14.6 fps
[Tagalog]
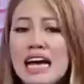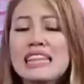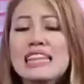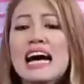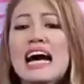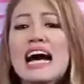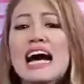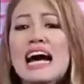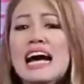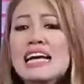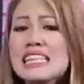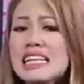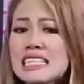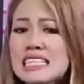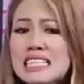
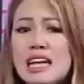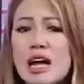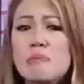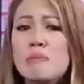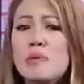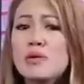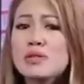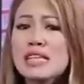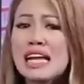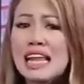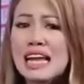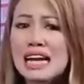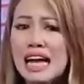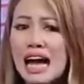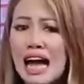Nakakadistract po
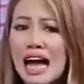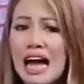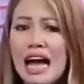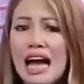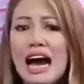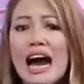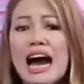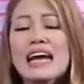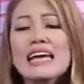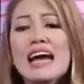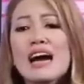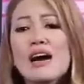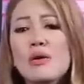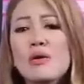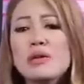talaga.
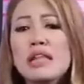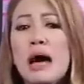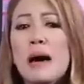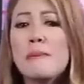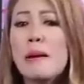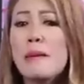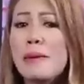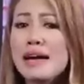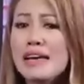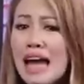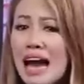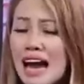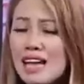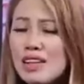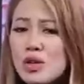Kaya ho
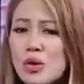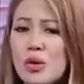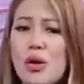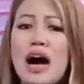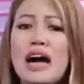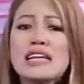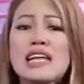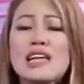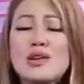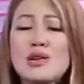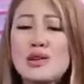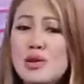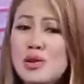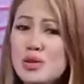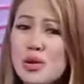napabayaan ko ang
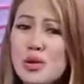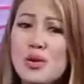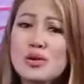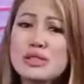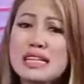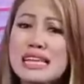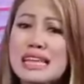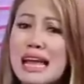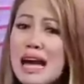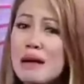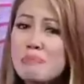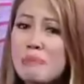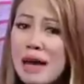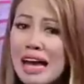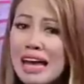niluluto kong
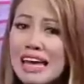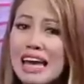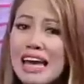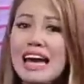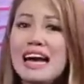tinapay.